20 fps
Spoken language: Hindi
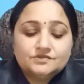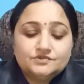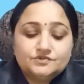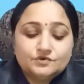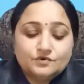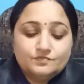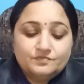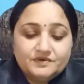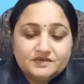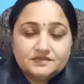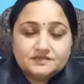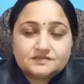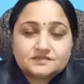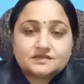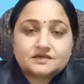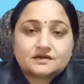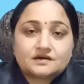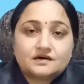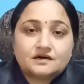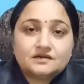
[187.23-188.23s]
जो भी
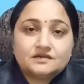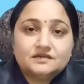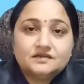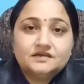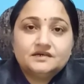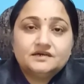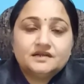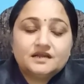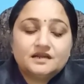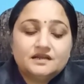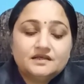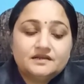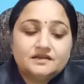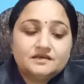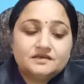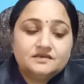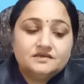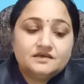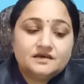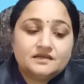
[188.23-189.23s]
सरकार निर्णय ले
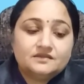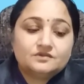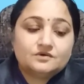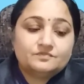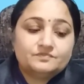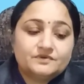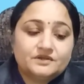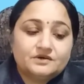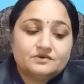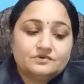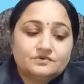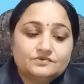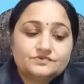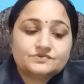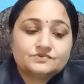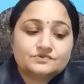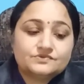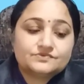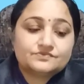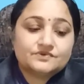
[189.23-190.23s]
रही है तो अपने को
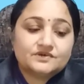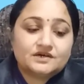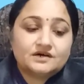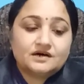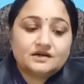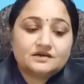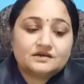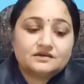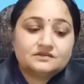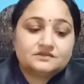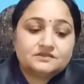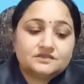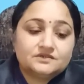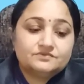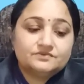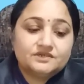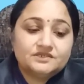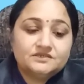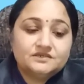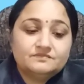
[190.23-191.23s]
उसको स्वीकार करते
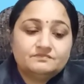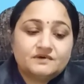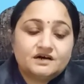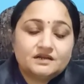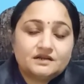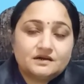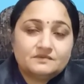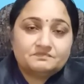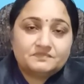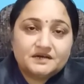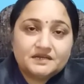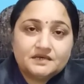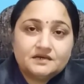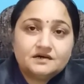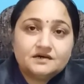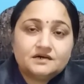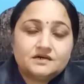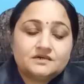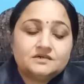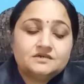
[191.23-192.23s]
हुए ये मानना
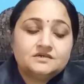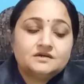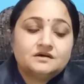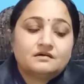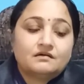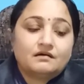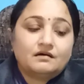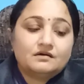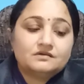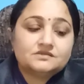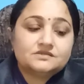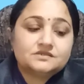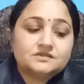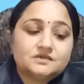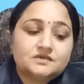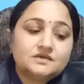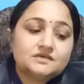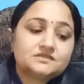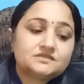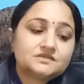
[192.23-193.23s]
पड़ेगा और
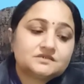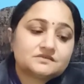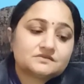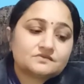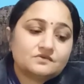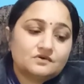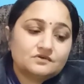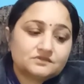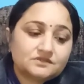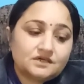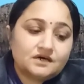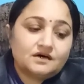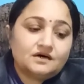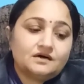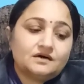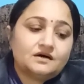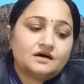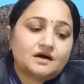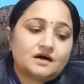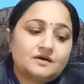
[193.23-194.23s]
जिनके अच्छे स्कोर था
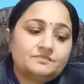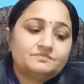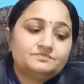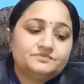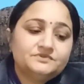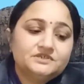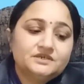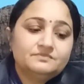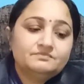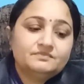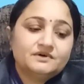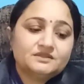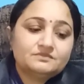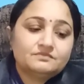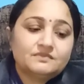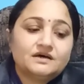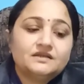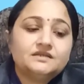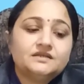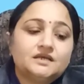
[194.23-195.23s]
आप ये मत
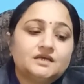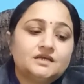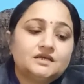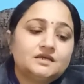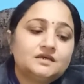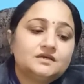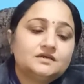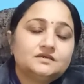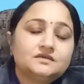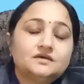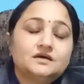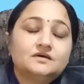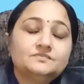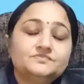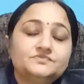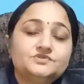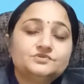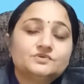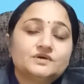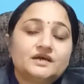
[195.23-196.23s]
मानिए कि
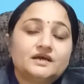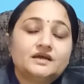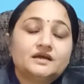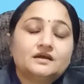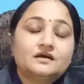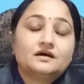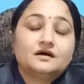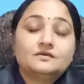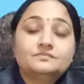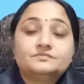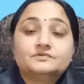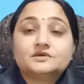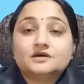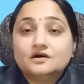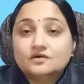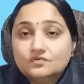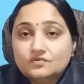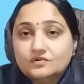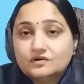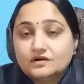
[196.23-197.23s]
हम जो हैं अब
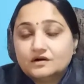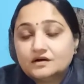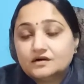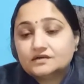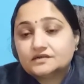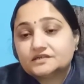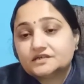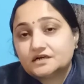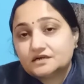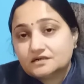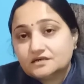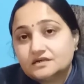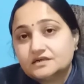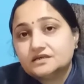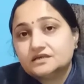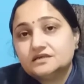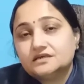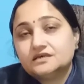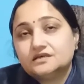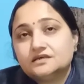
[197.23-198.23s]
क्या होगा क्या
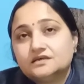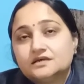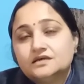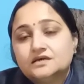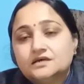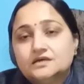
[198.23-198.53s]
करेंगे